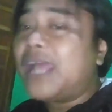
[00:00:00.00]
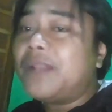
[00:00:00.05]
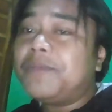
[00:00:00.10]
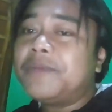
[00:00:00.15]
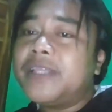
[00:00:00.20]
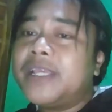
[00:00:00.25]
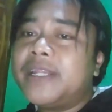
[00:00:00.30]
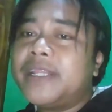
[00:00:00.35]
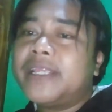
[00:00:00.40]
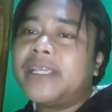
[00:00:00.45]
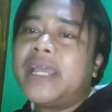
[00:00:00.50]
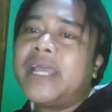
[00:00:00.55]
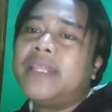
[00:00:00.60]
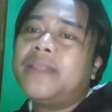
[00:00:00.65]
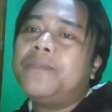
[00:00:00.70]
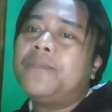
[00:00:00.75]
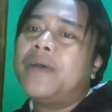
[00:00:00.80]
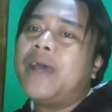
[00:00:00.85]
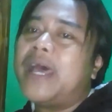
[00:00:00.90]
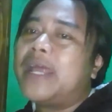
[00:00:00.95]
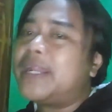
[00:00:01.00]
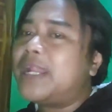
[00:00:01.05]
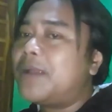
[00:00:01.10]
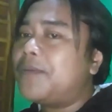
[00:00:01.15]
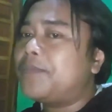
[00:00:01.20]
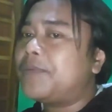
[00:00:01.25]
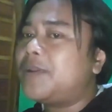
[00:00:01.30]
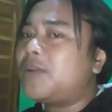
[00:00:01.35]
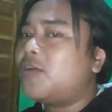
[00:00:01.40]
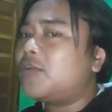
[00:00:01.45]
akan menjadikan
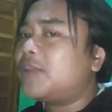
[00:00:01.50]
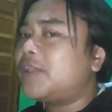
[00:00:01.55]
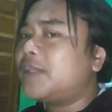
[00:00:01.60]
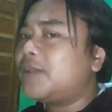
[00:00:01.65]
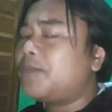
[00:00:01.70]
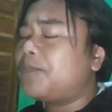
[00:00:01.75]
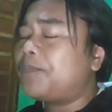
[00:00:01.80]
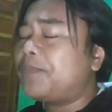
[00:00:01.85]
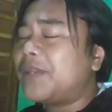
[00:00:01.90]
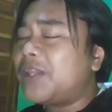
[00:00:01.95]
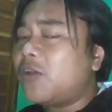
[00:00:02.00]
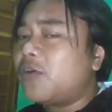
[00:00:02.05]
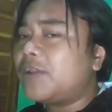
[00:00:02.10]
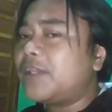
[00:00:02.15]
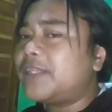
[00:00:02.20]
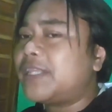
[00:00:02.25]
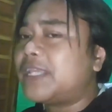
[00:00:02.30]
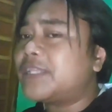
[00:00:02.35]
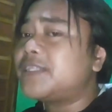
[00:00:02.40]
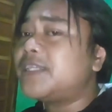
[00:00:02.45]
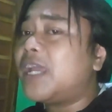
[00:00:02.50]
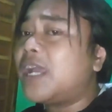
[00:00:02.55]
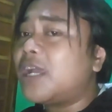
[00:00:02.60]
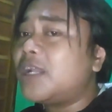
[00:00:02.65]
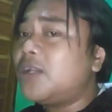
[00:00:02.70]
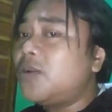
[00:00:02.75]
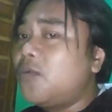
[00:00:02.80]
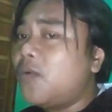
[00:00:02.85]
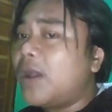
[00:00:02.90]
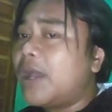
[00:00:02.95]
barang prioritas yang
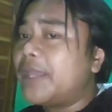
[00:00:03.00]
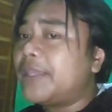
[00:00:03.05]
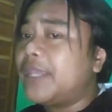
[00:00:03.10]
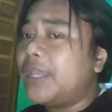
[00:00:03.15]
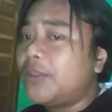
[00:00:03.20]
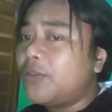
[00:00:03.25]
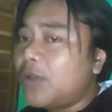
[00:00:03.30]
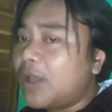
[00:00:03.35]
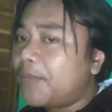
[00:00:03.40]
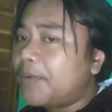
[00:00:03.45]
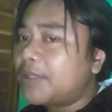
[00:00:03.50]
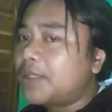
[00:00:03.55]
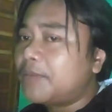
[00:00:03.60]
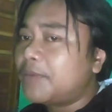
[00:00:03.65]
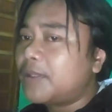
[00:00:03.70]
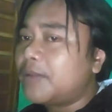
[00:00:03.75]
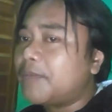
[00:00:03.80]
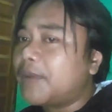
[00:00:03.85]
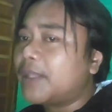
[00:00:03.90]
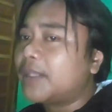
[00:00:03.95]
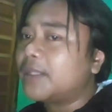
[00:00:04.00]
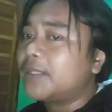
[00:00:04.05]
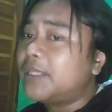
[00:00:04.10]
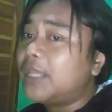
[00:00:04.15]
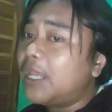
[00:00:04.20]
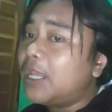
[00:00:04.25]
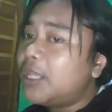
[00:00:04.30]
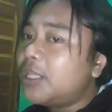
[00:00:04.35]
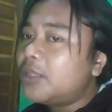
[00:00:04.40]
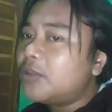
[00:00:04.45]
kedua, yaitu apa teman-teman?
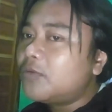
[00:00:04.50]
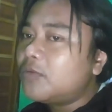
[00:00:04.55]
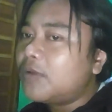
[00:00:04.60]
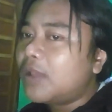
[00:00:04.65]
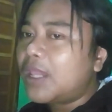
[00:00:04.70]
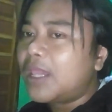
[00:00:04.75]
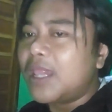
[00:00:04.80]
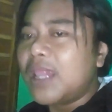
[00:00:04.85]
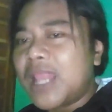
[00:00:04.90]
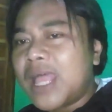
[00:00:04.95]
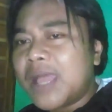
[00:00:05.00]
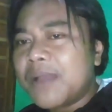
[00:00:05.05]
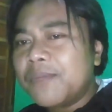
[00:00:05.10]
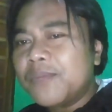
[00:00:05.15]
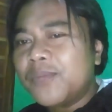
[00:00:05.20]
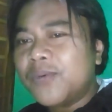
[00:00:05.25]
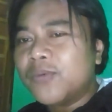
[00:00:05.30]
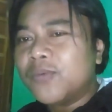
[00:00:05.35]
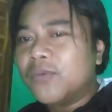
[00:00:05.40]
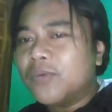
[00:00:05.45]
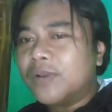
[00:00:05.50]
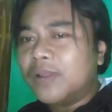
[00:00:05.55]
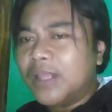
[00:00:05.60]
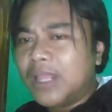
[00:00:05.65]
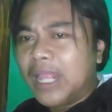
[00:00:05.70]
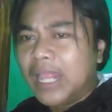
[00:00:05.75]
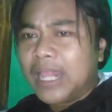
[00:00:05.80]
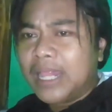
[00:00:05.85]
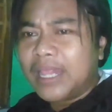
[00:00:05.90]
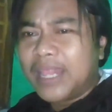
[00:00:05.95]
Yaitu lampu.
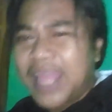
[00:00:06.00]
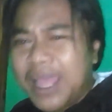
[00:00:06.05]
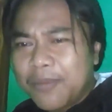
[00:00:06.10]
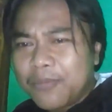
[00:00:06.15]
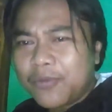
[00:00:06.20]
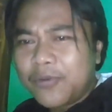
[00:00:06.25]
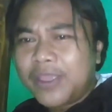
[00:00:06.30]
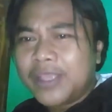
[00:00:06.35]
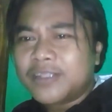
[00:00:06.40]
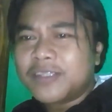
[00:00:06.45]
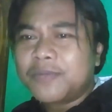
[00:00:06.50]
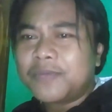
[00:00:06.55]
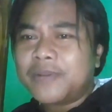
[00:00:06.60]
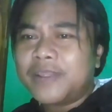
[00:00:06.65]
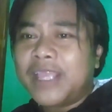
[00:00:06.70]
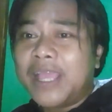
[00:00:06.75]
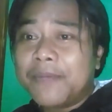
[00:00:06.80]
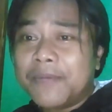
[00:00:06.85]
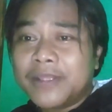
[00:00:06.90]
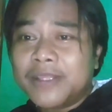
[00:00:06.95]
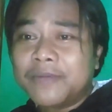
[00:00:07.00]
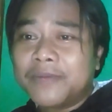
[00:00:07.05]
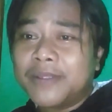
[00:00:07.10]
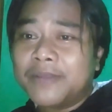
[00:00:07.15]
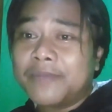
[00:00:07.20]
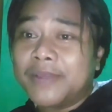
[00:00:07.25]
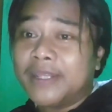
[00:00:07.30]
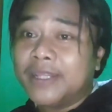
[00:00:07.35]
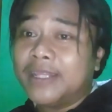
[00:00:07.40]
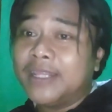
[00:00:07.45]
Lampu yang seperti apa
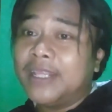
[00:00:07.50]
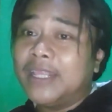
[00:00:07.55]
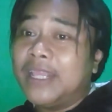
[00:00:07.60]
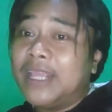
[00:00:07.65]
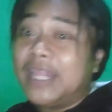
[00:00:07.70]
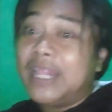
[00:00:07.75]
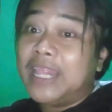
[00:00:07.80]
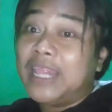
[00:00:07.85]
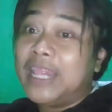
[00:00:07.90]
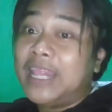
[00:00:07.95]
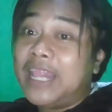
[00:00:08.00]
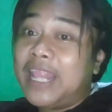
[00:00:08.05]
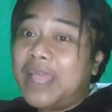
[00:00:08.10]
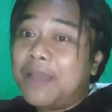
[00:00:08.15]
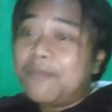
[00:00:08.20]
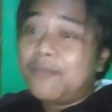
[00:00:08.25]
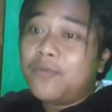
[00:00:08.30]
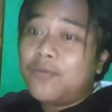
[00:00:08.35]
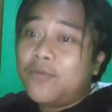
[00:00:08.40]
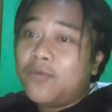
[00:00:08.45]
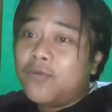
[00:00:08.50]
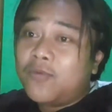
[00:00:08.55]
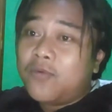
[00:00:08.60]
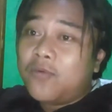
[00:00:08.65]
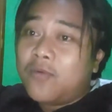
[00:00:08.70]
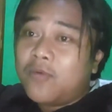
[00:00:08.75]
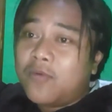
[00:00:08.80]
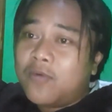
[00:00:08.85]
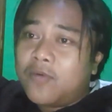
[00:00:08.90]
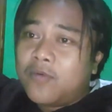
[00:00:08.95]
teman-teman?
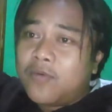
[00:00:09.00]
Lampu